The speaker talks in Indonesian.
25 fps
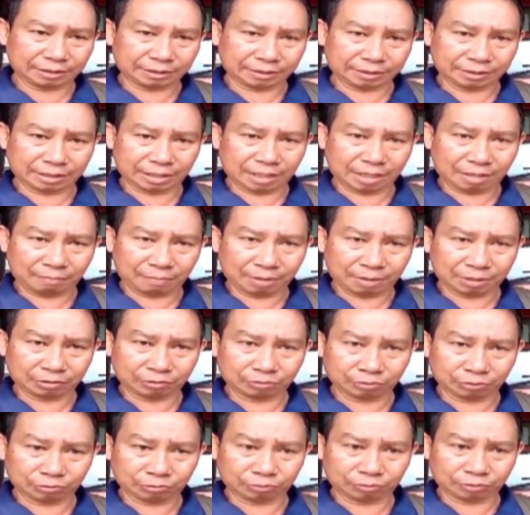dan tidak aman
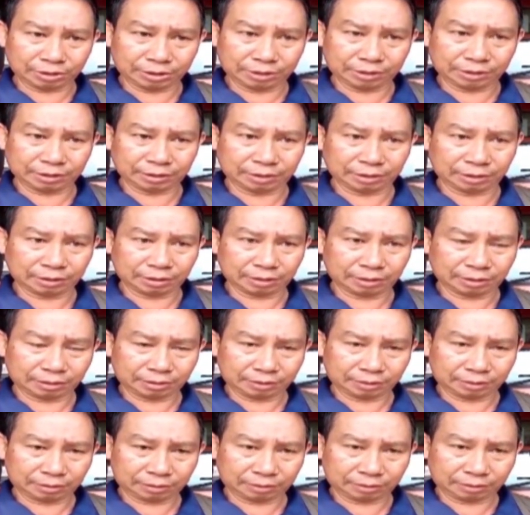untuk
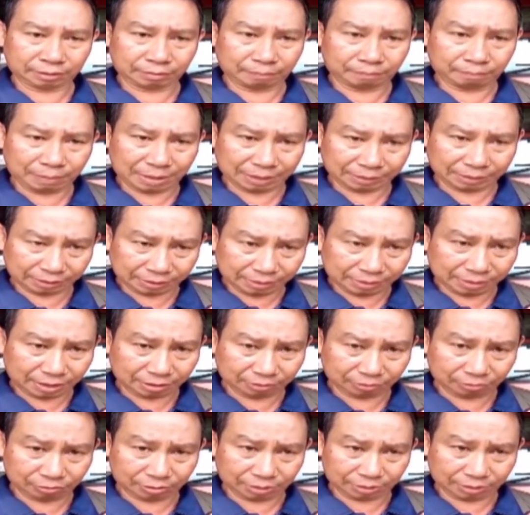ditempati
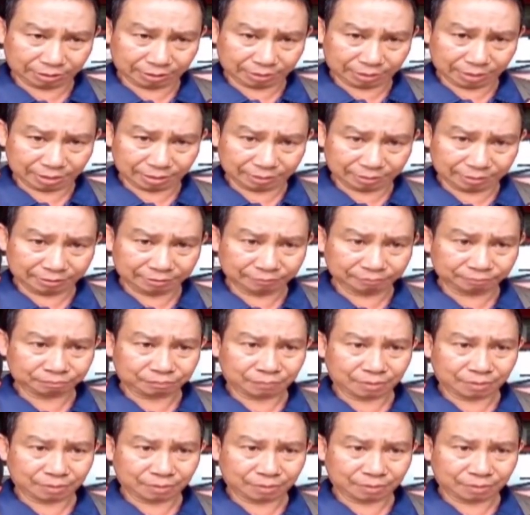atau ditinggali,